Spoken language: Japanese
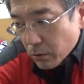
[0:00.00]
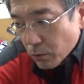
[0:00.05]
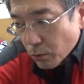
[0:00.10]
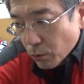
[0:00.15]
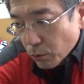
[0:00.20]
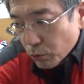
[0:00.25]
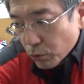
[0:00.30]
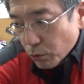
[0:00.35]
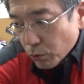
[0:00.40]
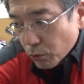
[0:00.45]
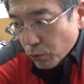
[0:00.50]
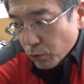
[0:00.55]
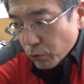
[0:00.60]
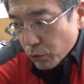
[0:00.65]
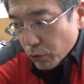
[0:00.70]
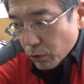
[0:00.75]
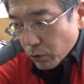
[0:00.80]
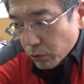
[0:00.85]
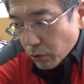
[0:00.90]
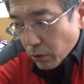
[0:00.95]
おとと
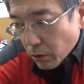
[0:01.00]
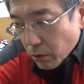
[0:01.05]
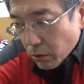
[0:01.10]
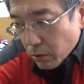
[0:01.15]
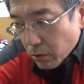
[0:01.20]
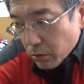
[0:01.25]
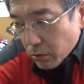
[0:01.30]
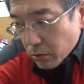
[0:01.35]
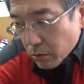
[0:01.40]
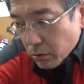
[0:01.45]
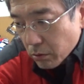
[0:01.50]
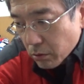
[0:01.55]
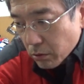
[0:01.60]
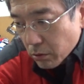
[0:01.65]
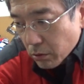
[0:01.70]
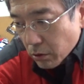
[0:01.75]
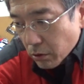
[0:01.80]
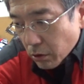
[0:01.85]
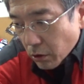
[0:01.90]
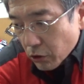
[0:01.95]
いかな
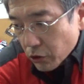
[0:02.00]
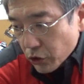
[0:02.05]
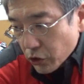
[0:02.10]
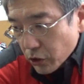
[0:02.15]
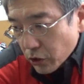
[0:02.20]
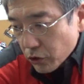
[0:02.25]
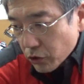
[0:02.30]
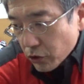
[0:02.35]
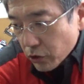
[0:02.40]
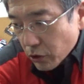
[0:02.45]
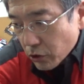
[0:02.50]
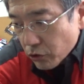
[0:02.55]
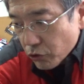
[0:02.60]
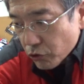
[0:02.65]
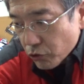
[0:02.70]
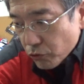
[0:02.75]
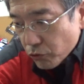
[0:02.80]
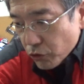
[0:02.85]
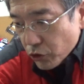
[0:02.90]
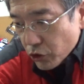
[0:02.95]
8月
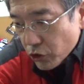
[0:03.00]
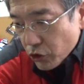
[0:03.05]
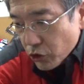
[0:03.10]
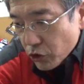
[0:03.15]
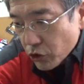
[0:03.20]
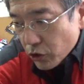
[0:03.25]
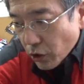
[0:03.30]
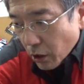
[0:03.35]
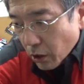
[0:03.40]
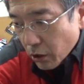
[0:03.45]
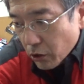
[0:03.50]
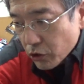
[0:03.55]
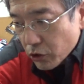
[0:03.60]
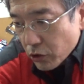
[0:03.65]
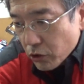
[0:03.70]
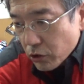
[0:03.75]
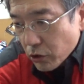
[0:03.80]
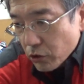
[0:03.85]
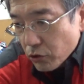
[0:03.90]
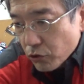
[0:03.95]
31日だ8月
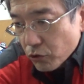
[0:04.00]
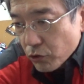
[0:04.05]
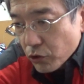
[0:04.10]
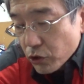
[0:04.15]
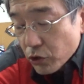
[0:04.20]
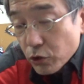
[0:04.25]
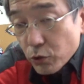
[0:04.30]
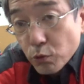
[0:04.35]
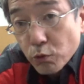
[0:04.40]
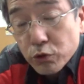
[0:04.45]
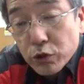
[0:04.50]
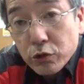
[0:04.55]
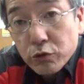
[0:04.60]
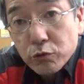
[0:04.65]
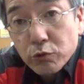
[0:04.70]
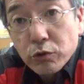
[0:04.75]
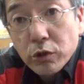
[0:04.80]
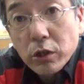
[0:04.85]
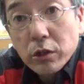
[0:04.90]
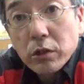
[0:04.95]
31日到
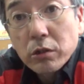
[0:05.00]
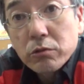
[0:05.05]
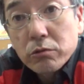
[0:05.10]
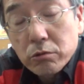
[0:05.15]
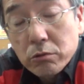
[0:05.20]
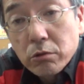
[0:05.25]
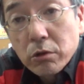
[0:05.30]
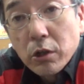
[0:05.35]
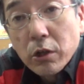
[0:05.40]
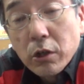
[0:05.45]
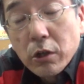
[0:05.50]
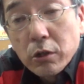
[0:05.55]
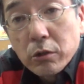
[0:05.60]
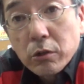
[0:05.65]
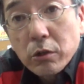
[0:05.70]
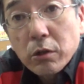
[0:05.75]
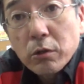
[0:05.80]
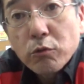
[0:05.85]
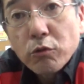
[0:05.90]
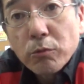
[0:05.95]
着予定だったんですよ
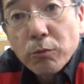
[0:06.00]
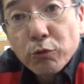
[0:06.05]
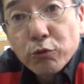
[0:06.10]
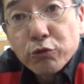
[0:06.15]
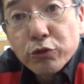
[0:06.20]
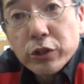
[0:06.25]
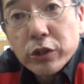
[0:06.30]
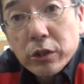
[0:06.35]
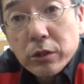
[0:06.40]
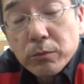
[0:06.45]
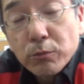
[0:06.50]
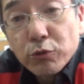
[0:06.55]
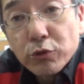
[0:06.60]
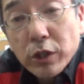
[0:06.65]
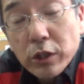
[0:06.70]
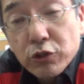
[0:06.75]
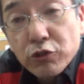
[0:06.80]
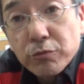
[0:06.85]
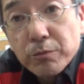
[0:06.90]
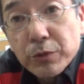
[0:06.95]
だからこれもいもう
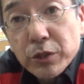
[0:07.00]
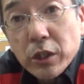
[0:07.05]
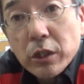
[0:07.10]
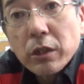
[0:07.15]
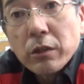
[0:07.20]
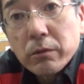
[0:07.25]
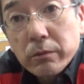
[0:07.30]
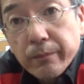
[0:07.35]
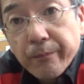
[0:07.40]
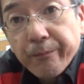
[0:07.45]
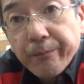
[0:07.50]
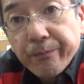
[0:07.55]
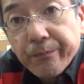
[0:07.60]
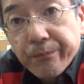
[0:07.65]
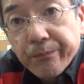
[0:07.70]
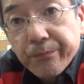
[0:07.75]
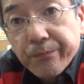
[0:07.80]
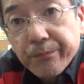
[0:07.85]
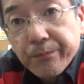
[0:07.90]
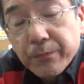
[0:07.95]
ね準備してたの
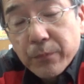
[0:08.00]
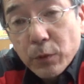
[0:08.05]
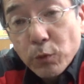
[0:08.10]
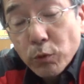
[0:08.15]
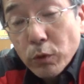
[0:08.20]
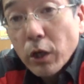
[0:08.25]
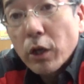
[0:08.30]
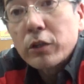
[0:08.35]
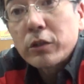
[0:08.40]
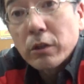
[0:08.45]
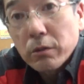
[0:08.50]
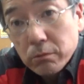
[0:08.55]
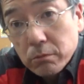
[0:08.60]
で来なかっ